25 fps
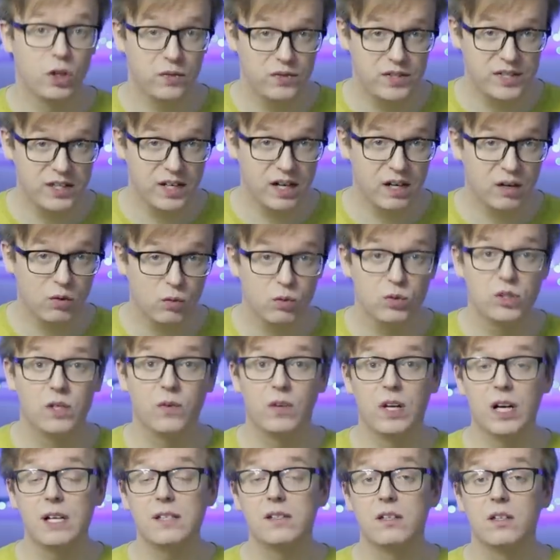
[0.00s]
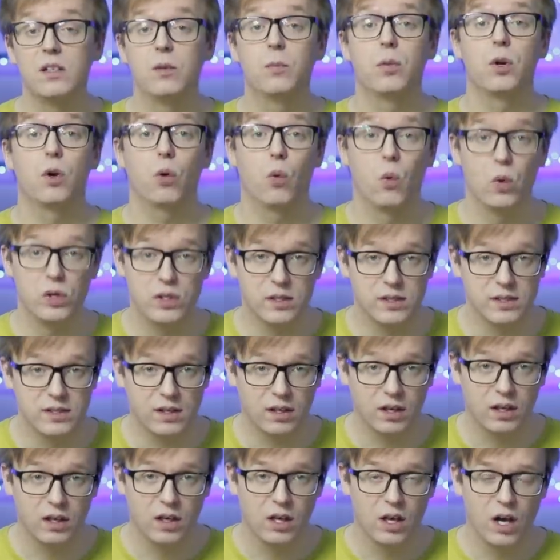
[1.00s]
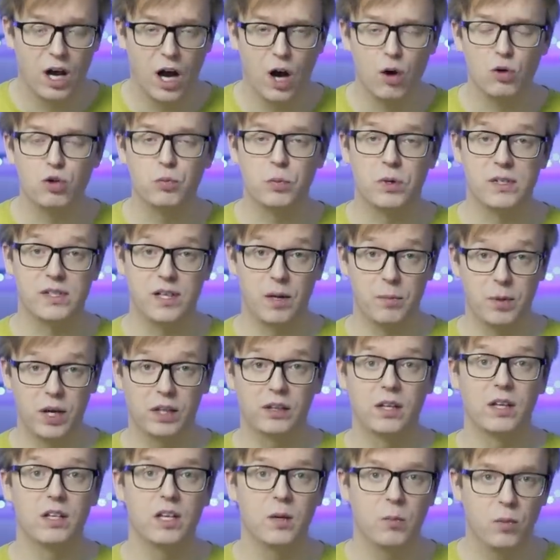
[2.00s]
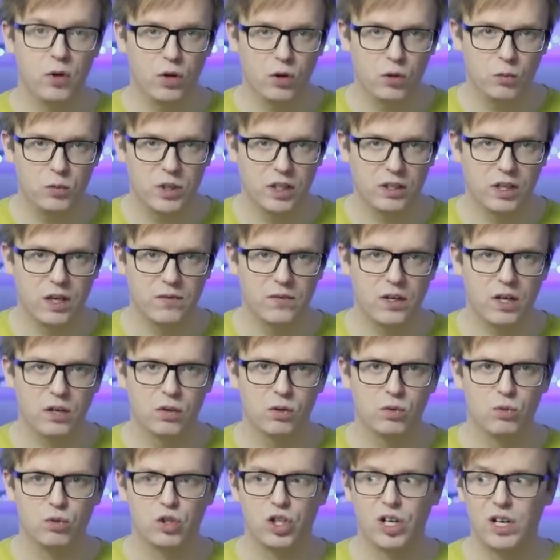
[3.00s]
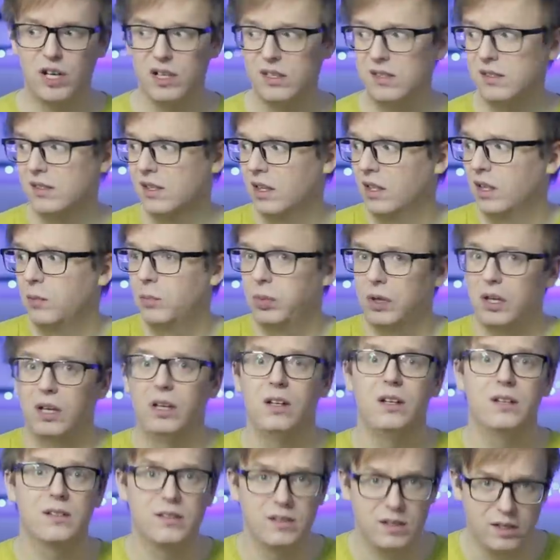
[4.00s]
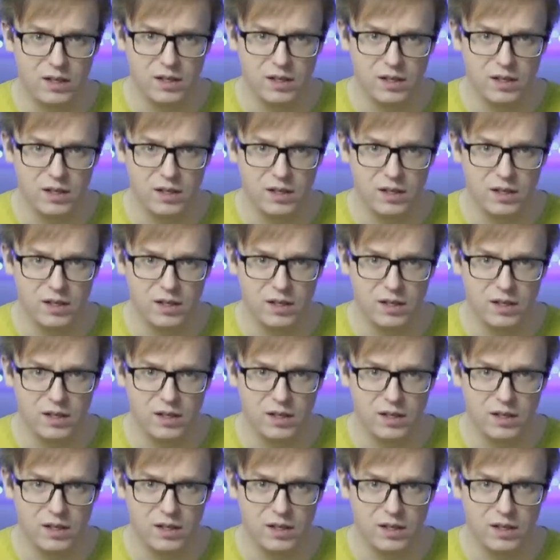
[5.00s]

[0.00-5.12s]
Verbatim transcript: и вся удивляться не приходится. А уж про запрет аниме у меня, наверное, уже целый плейлист